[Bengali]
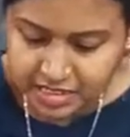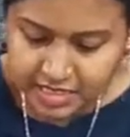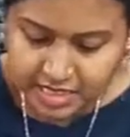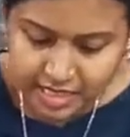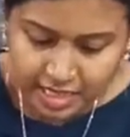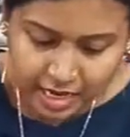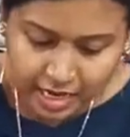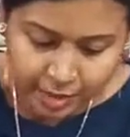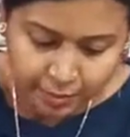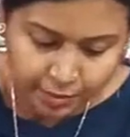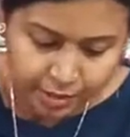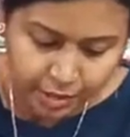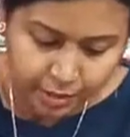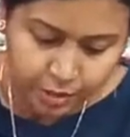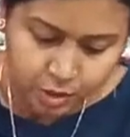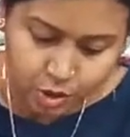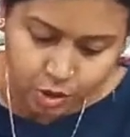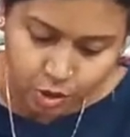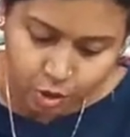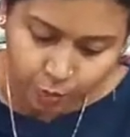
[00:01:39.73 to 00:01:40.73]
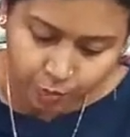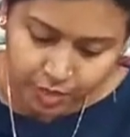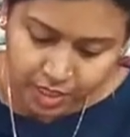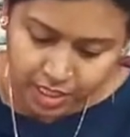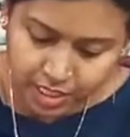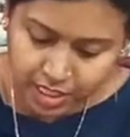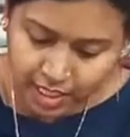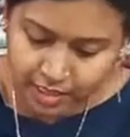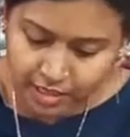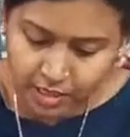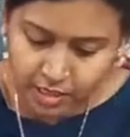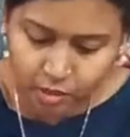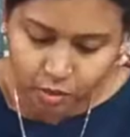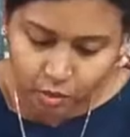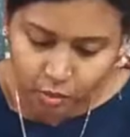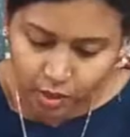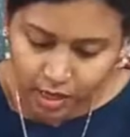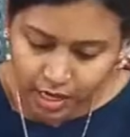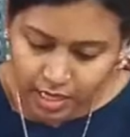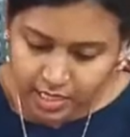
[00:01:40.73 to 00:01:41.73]
যে আমাদের সপ্তাহে সাত দিন
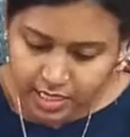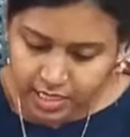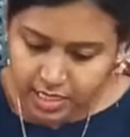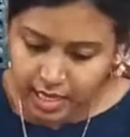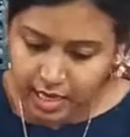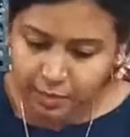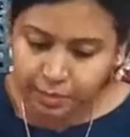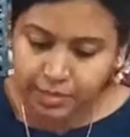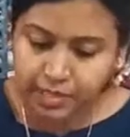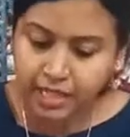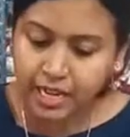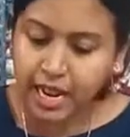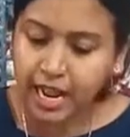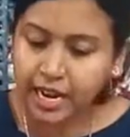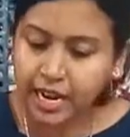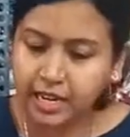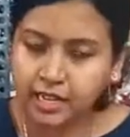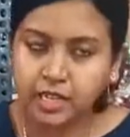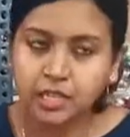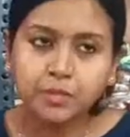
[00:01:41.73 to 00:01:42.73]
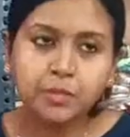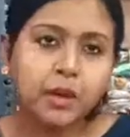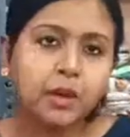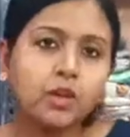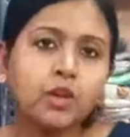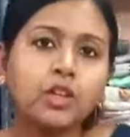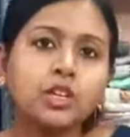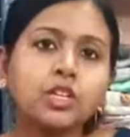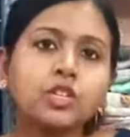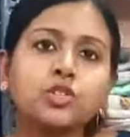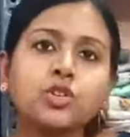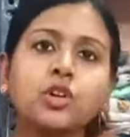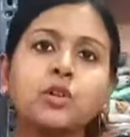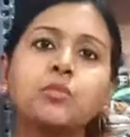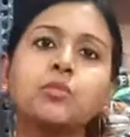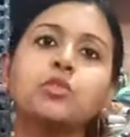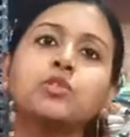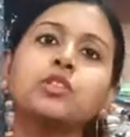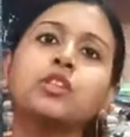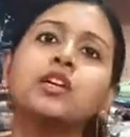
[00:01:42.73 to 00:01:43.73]
খোলা আছে আমাদের অ্যাড্রেস বাঘাটি জোড়া
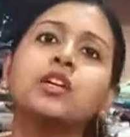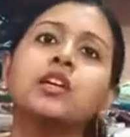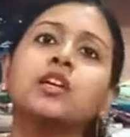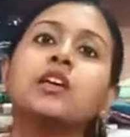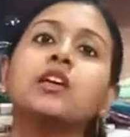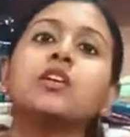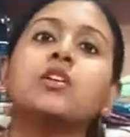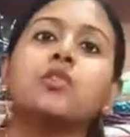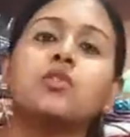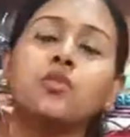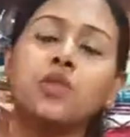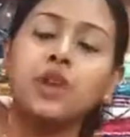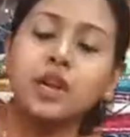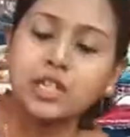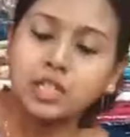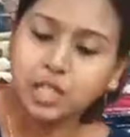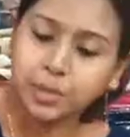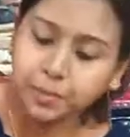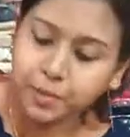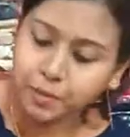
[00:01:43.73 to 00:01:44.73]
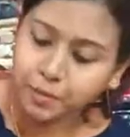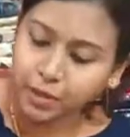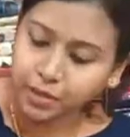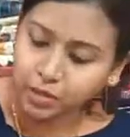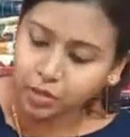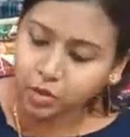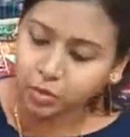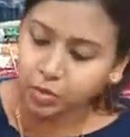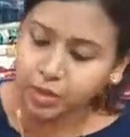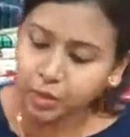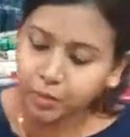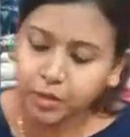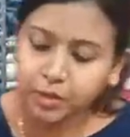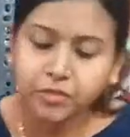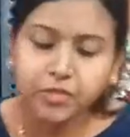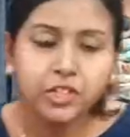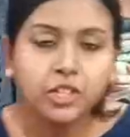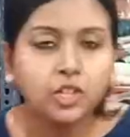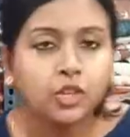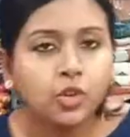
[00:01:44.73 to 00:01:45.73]
মন্দির হোয়াটসঅ্যাপের মাধ্যমে আমরা
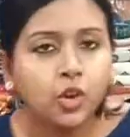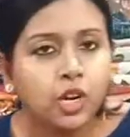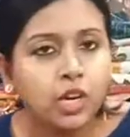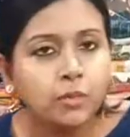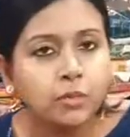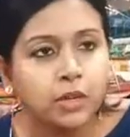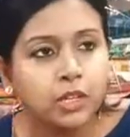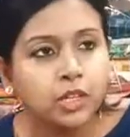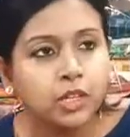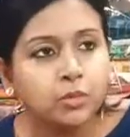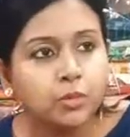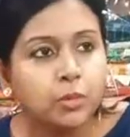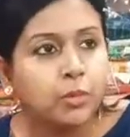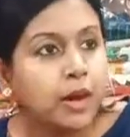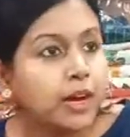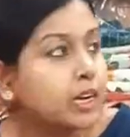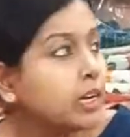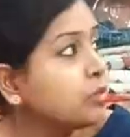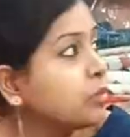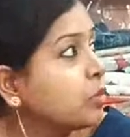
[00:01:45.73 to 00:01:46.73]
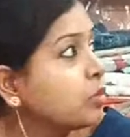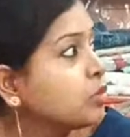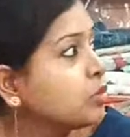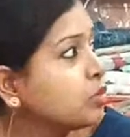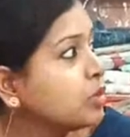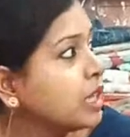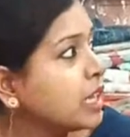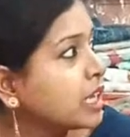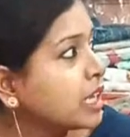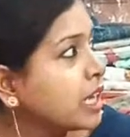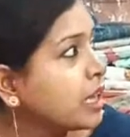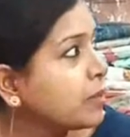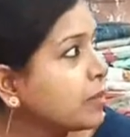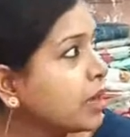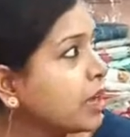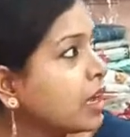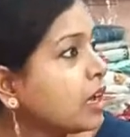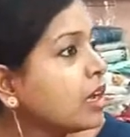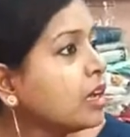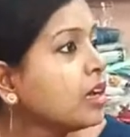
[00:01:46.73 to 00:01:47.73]
ভিডিও কলের মাধ্যমে বাইরের বন্ধুদেরকে
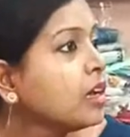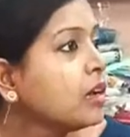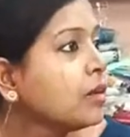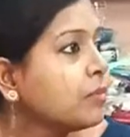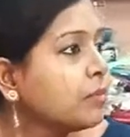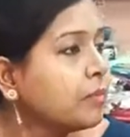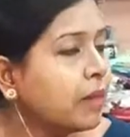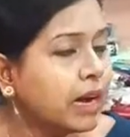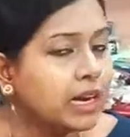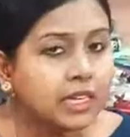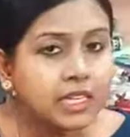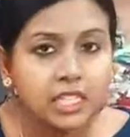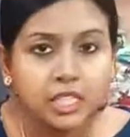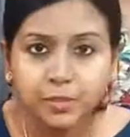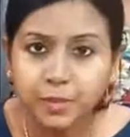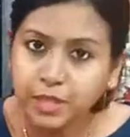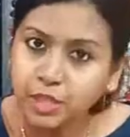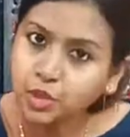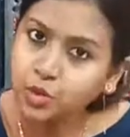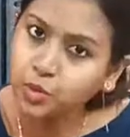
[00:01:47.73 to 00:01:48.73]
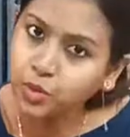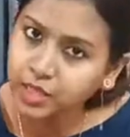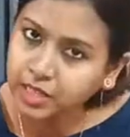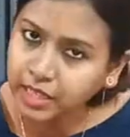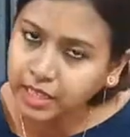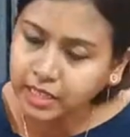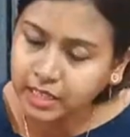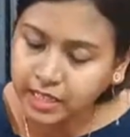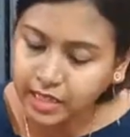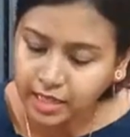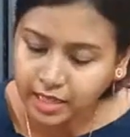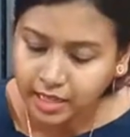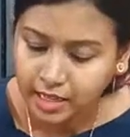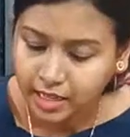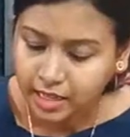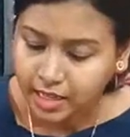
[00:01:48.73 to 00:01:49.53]
আমরা মাল ডিসপ্যাচ করে থাকি